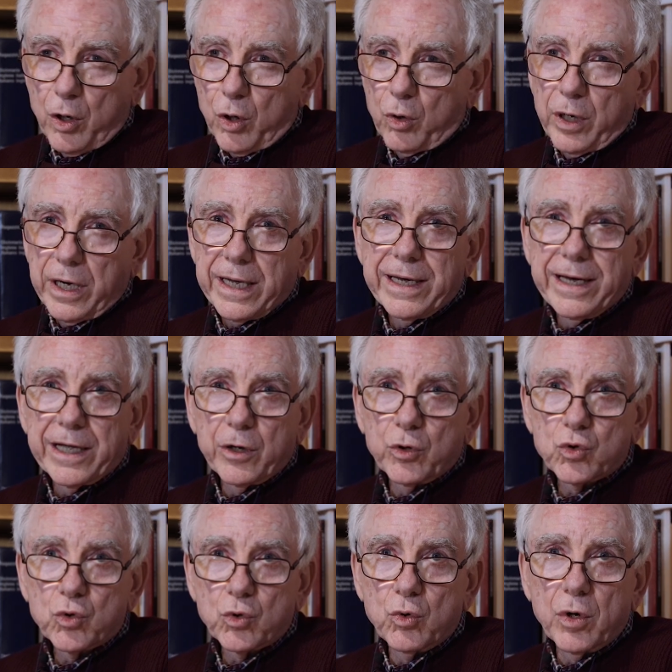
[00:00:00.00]
o leggano
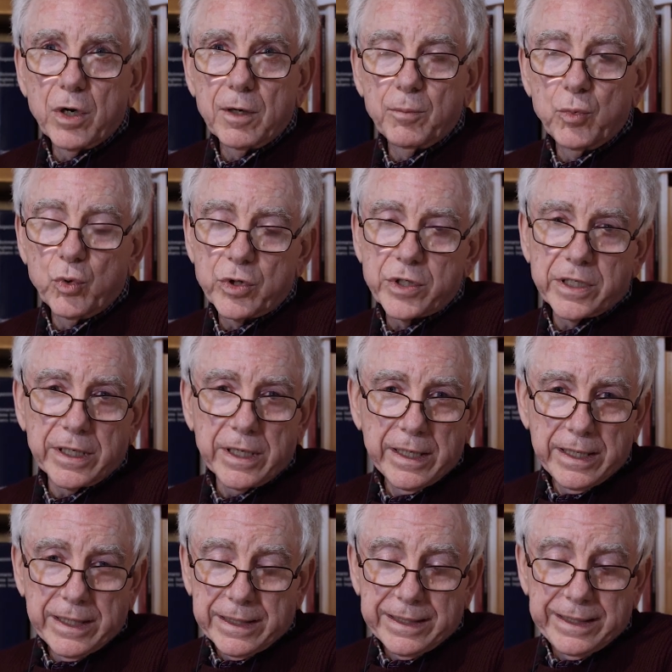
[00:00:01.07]
su Google Books
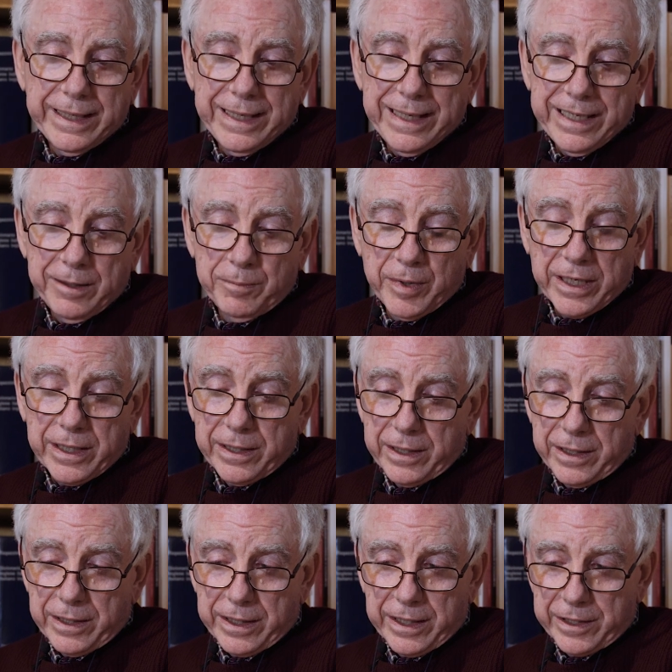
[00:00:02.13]
dei
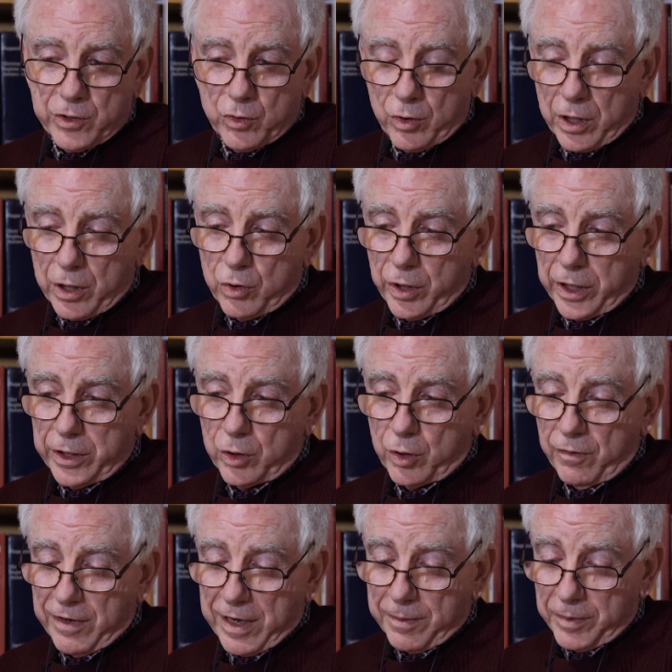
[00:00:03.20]
libri che sono ancora
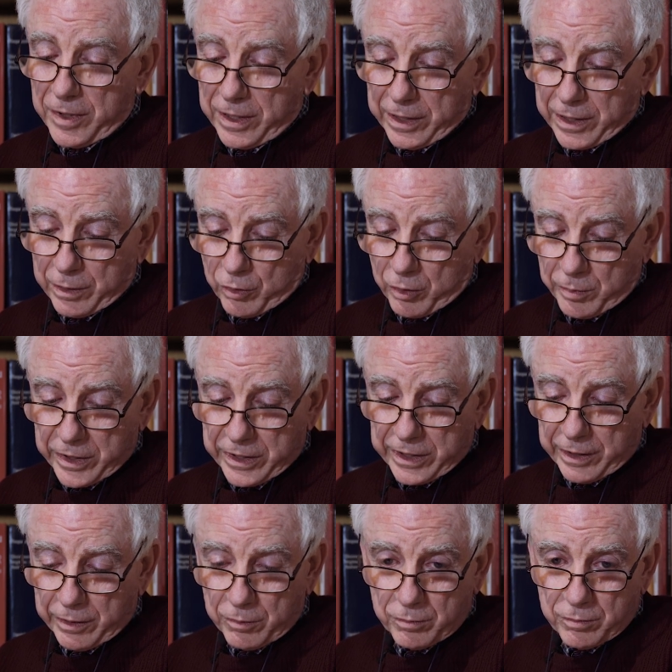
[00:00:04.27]
introvabili,
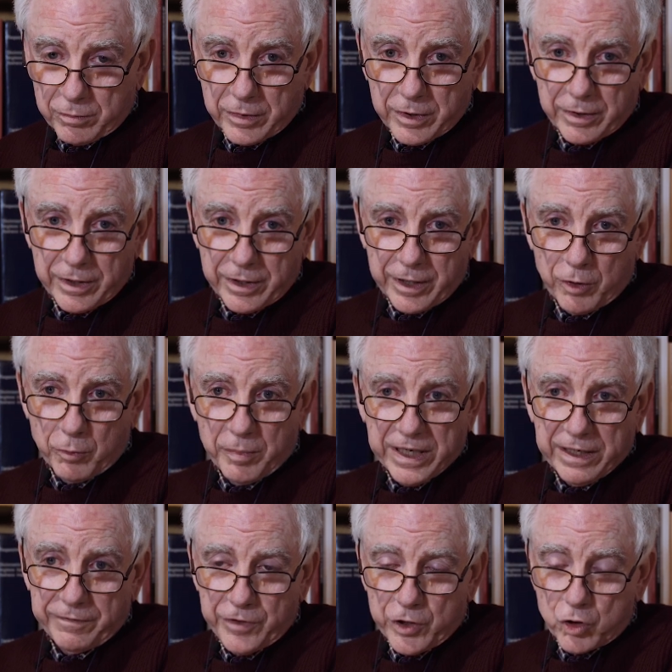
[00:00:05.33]
naturalmente è un, è un
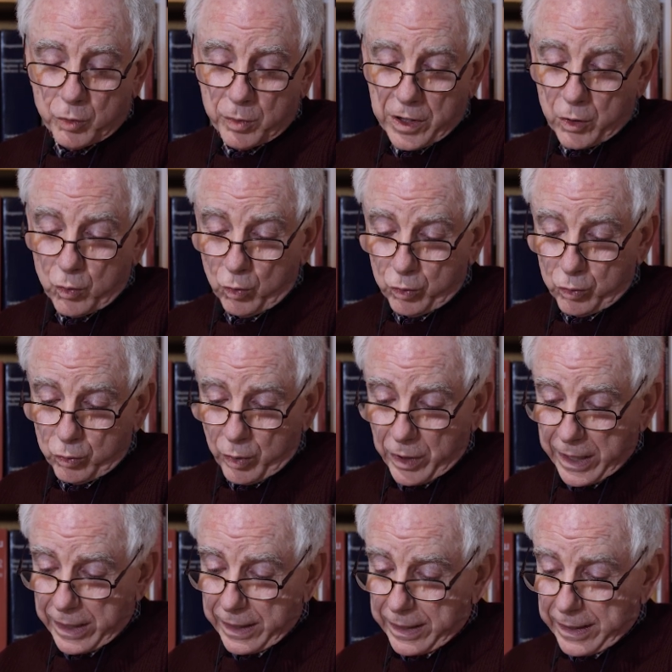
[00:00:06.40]
beneficio per la
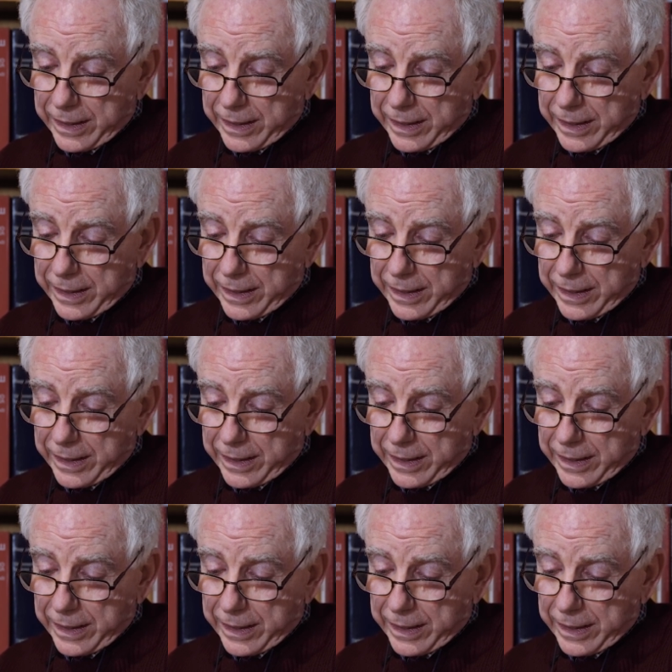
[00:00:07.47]
cultura